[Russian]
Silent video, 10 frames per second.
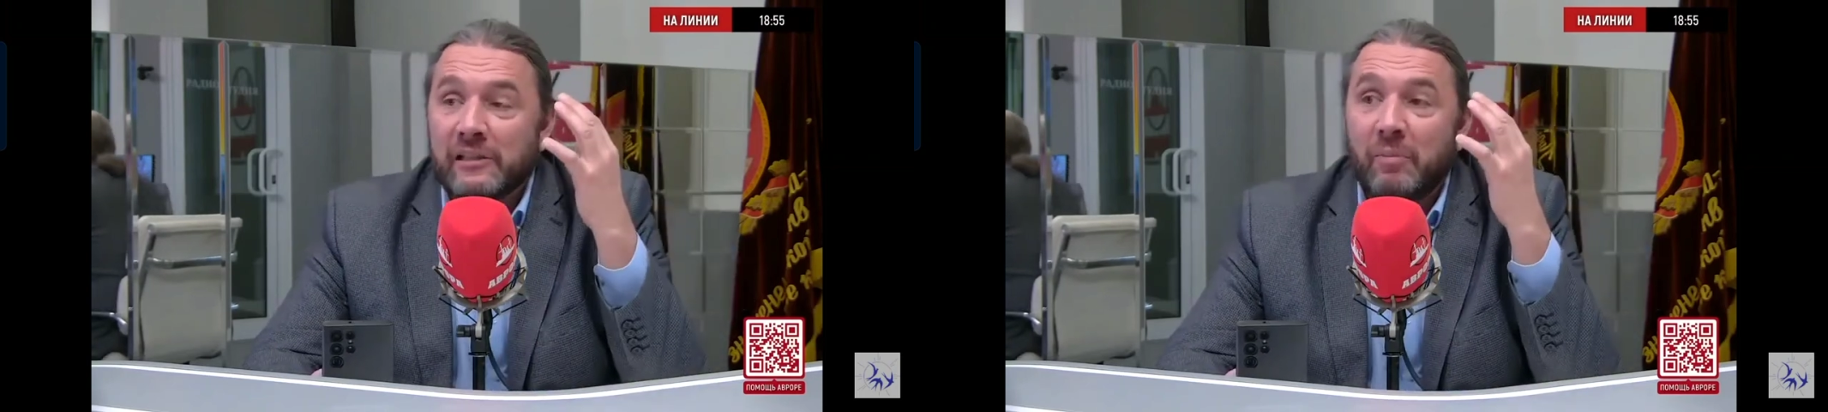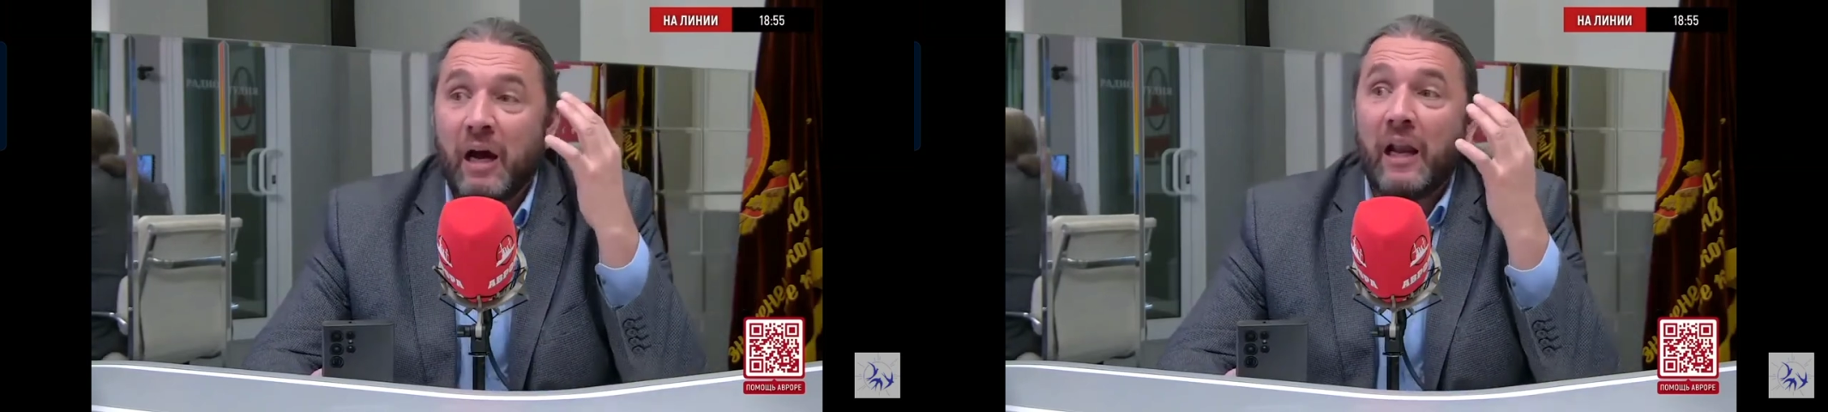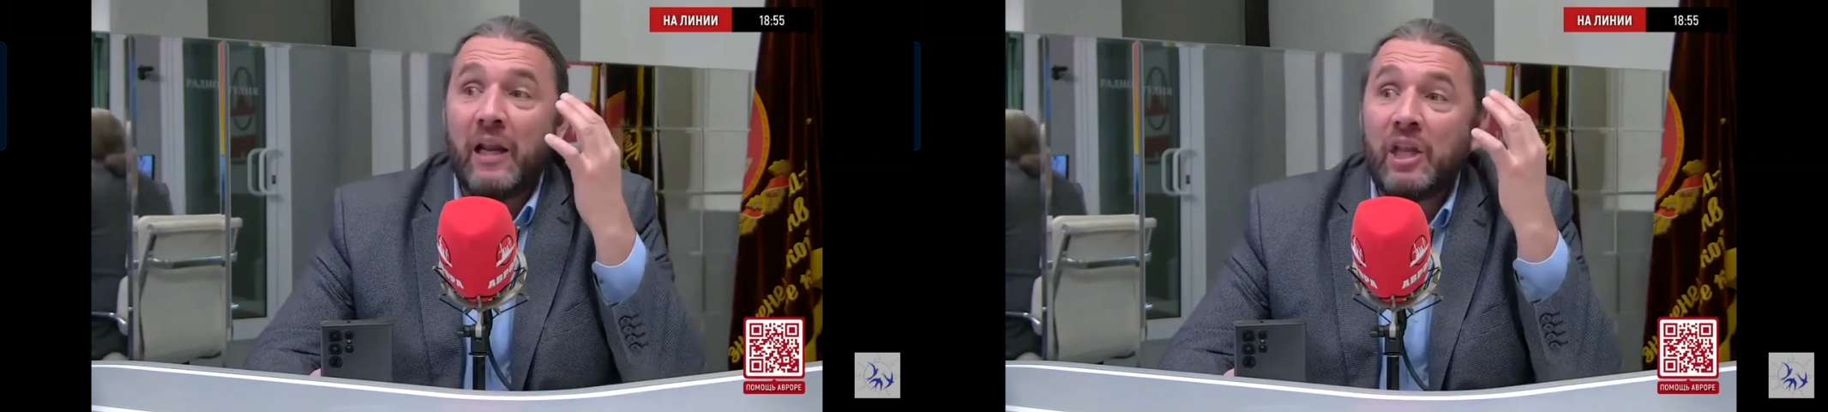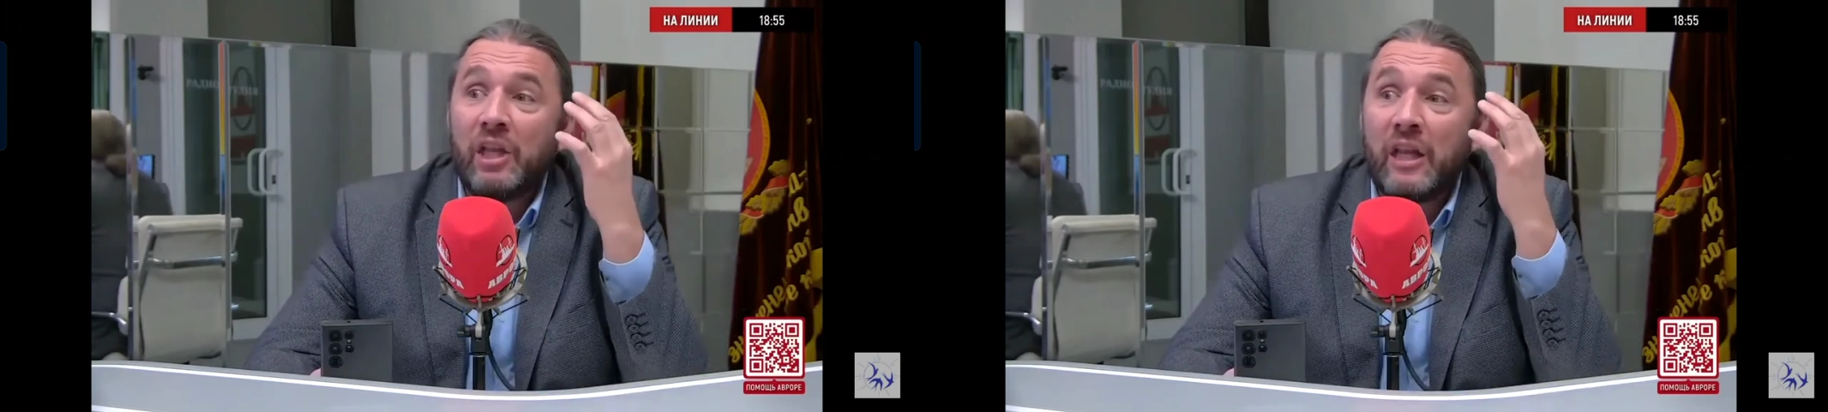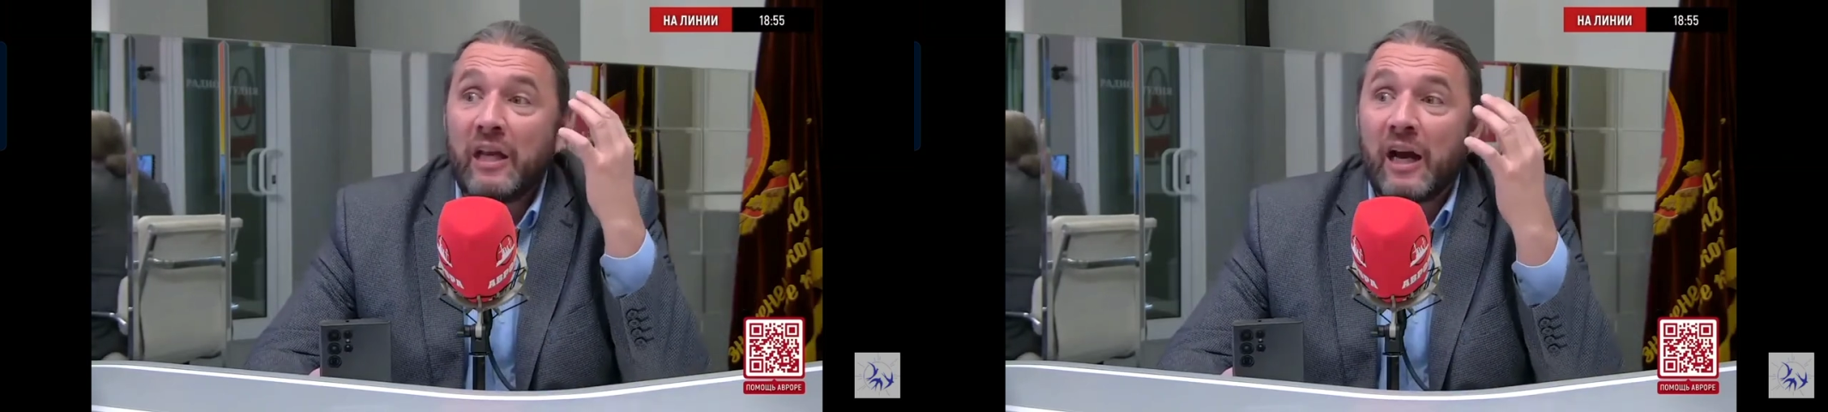смогли
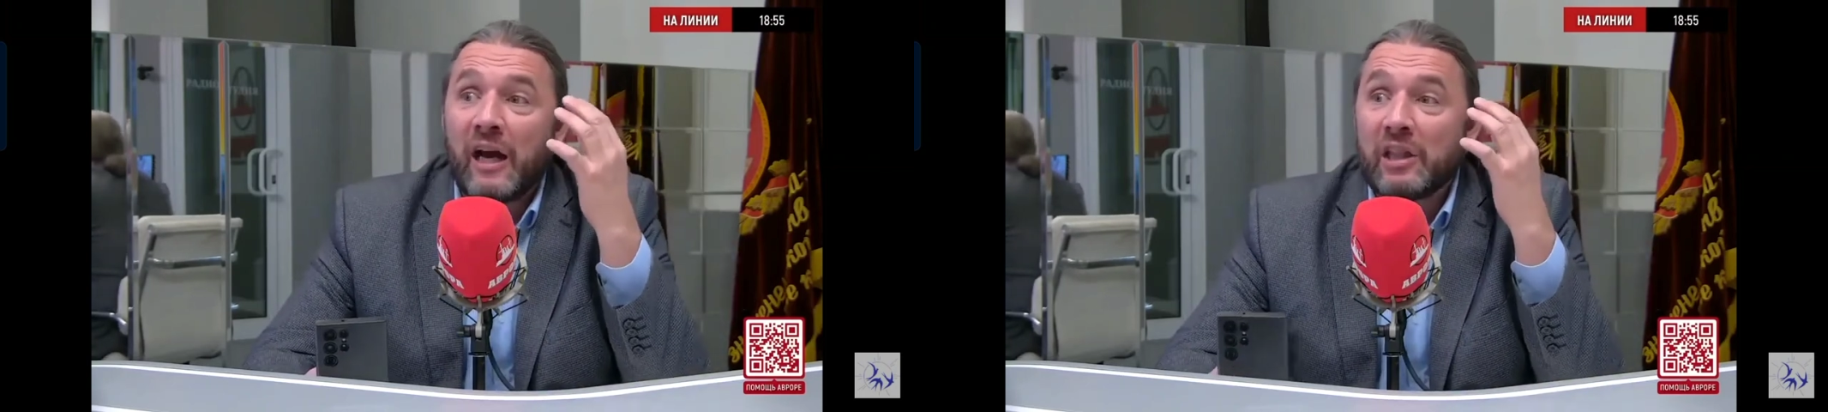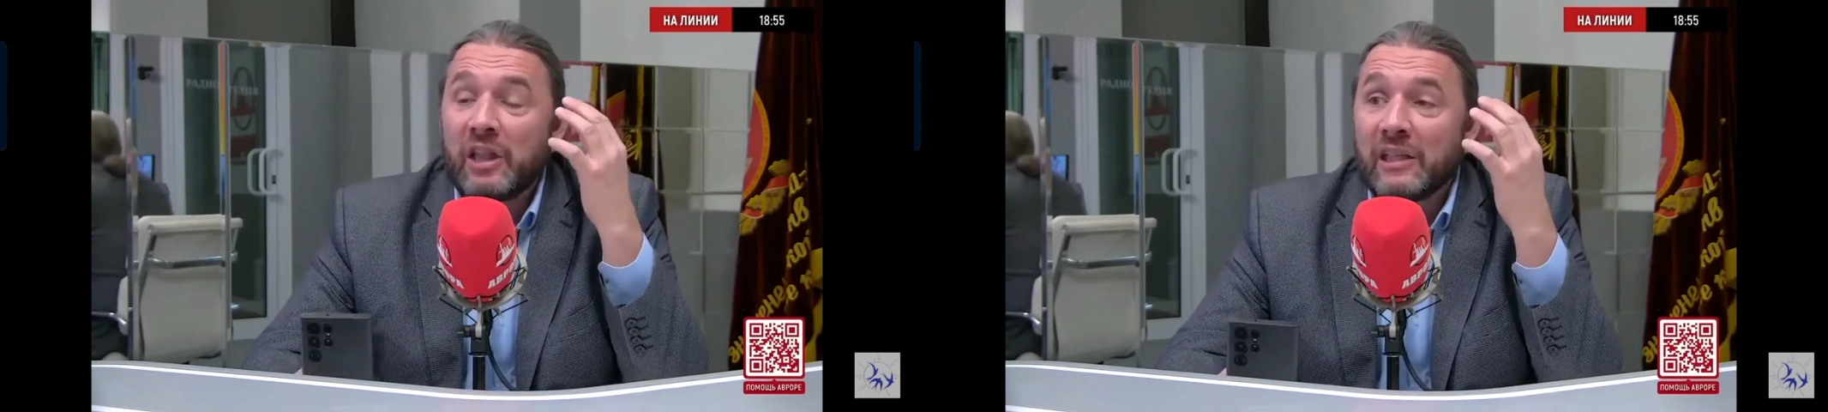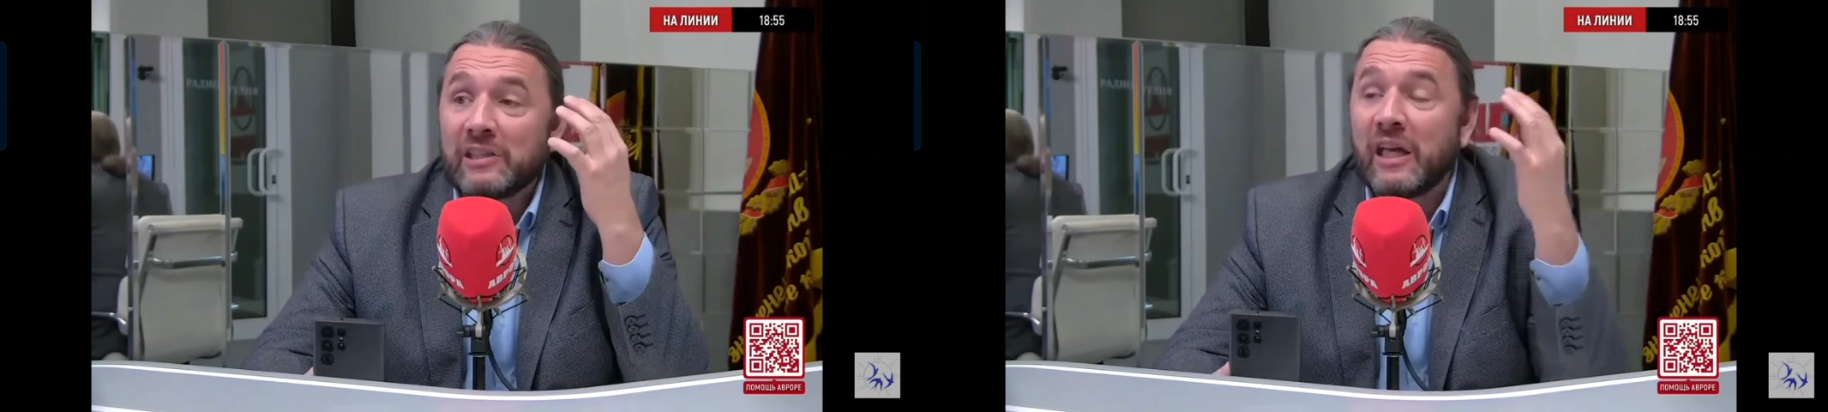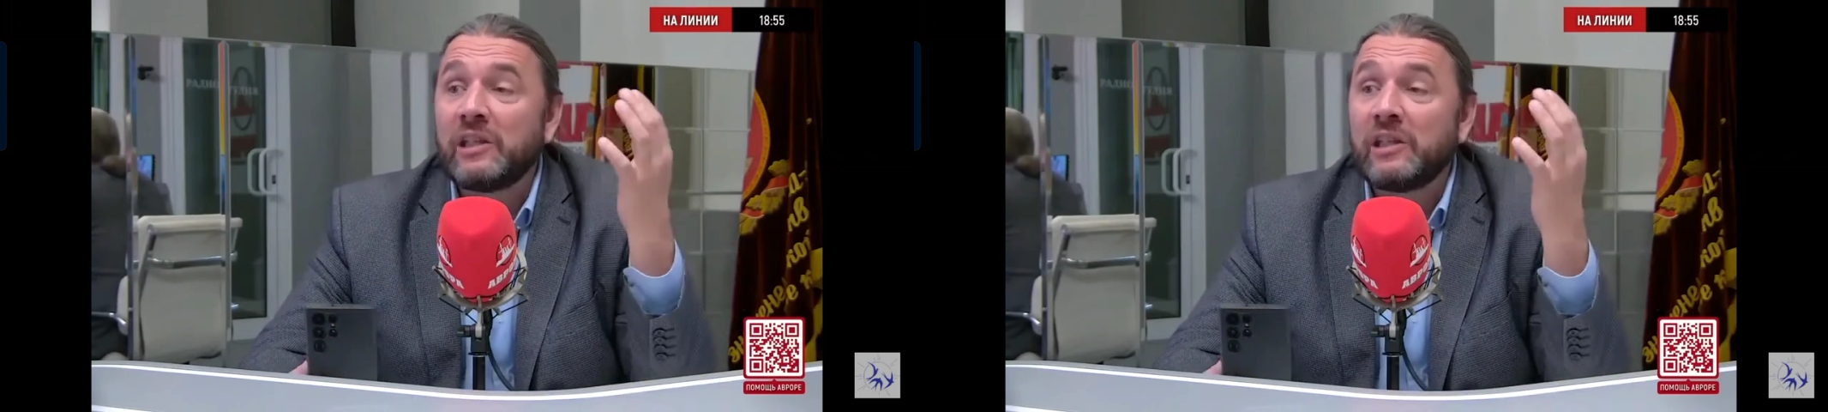их от нас